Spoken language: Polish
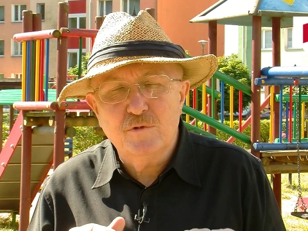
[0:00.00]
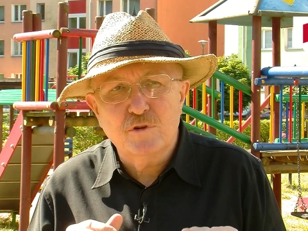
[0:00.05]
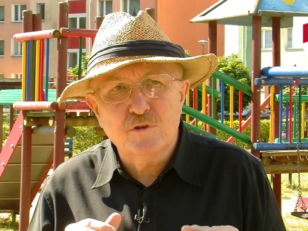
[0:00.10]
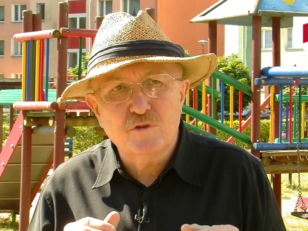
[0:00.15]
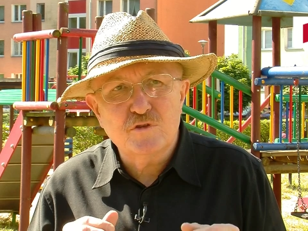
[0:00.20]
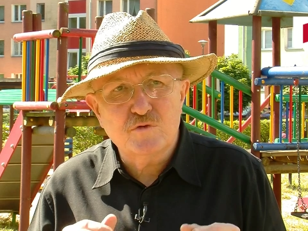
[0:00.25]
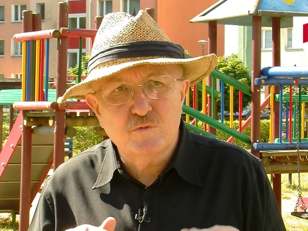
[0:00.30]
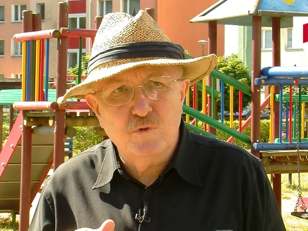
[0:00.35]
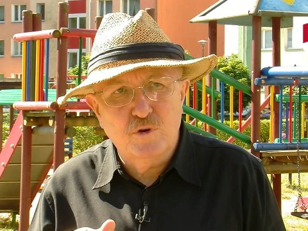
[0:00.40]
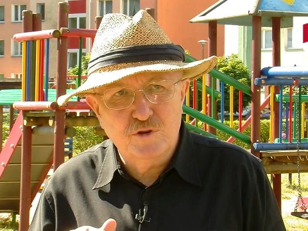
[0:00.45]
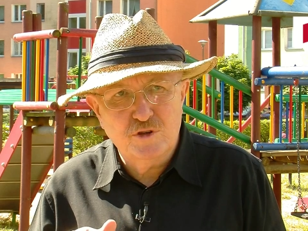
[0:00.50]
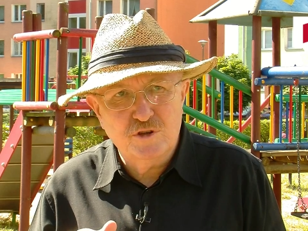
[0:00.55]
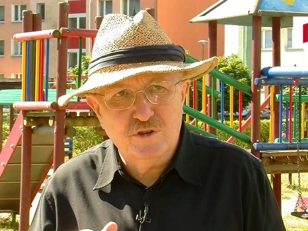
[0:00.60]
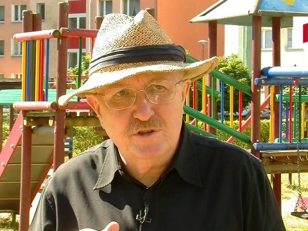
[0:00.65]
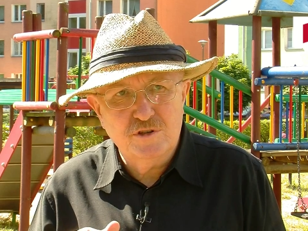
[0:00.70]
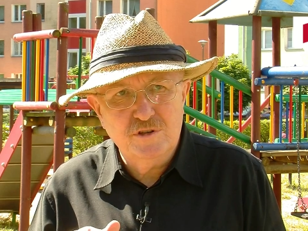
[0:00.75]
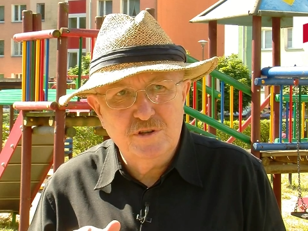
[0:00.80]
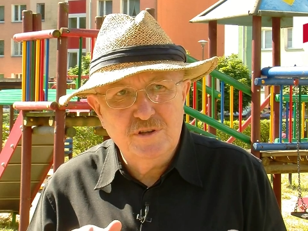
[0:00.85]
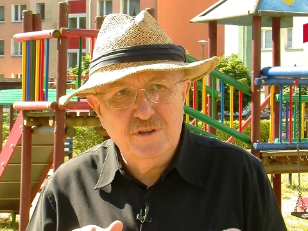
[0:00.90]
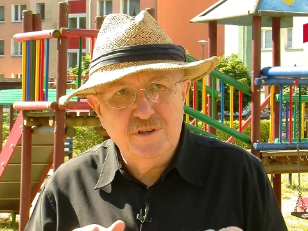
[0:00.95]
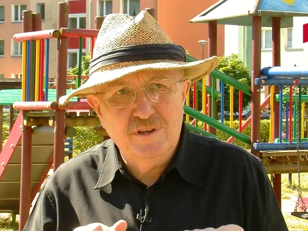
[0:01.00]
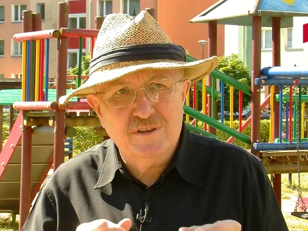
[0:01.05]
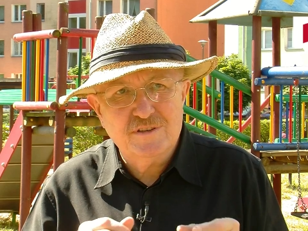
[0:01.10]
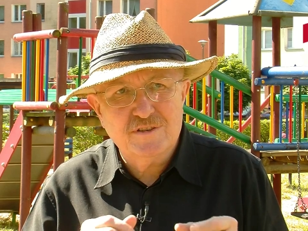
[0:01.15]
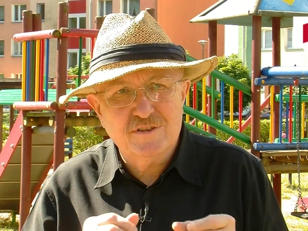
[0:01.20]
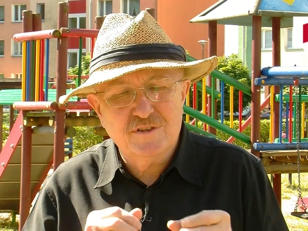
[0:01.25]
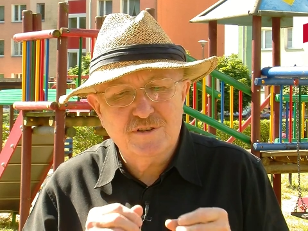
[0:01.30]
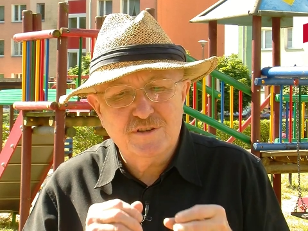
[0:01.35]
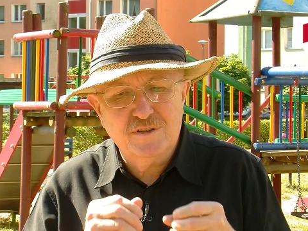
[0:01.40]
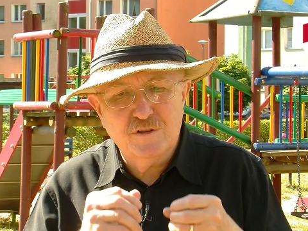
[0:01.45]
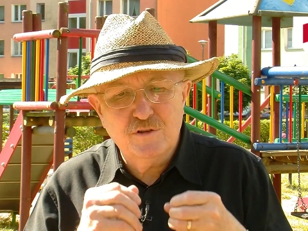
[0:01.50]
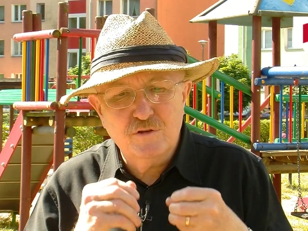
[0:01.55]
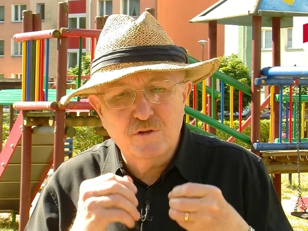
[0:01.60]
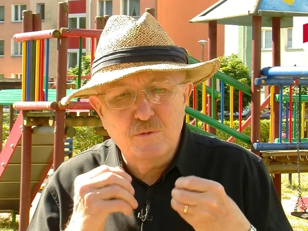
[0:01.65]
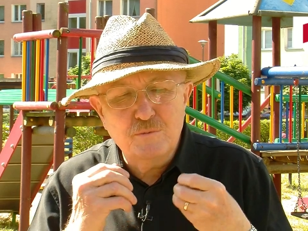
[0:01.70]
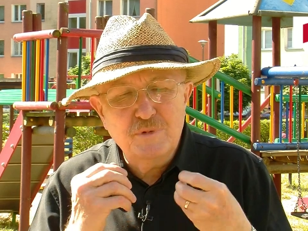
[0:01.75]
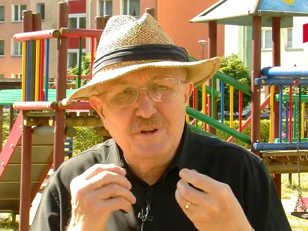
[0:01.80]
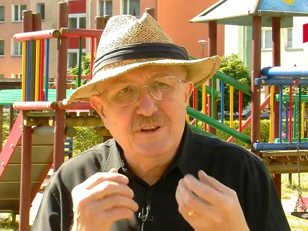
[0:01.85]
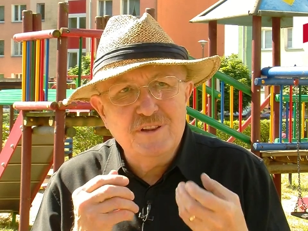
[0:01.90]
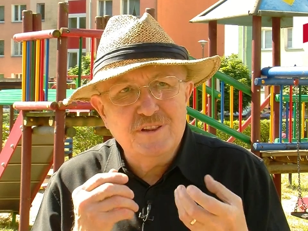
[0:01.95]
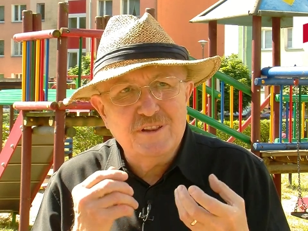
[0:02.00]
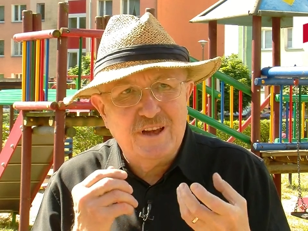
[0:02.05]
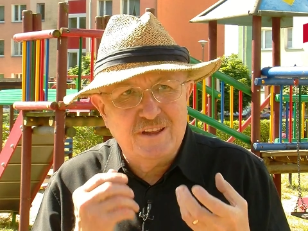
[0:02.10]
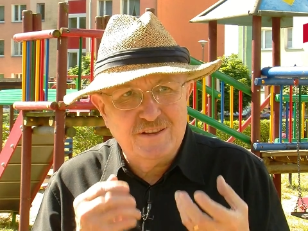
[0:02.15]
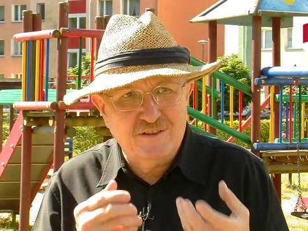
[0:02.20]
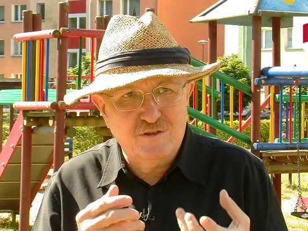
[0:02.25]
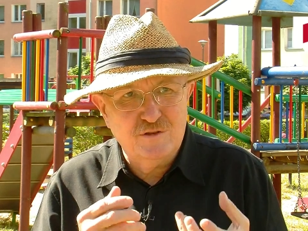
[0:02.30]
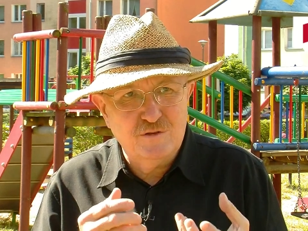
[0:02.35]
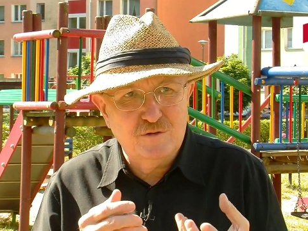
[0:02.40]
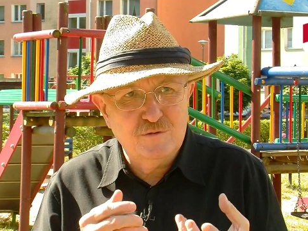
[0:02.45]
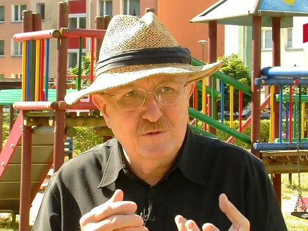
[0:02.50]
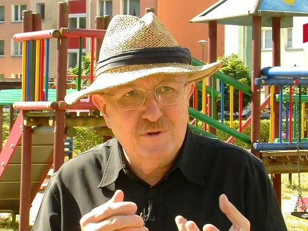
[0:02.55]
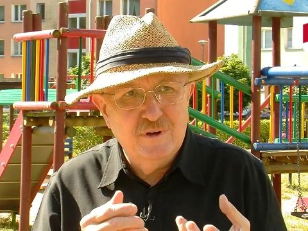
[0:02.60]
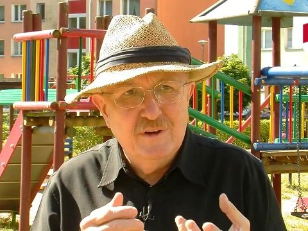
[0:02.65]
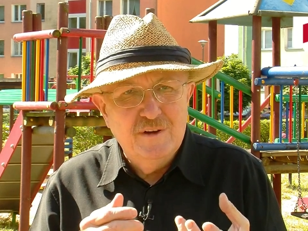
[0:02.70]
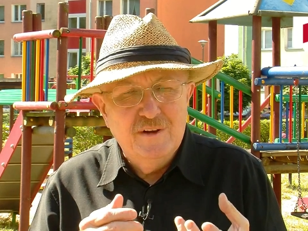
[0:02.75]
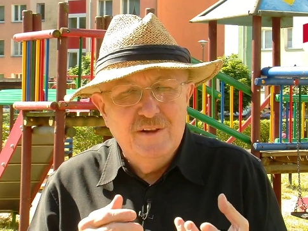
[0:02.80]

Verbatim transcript: dorosłości, jest nobilitacją,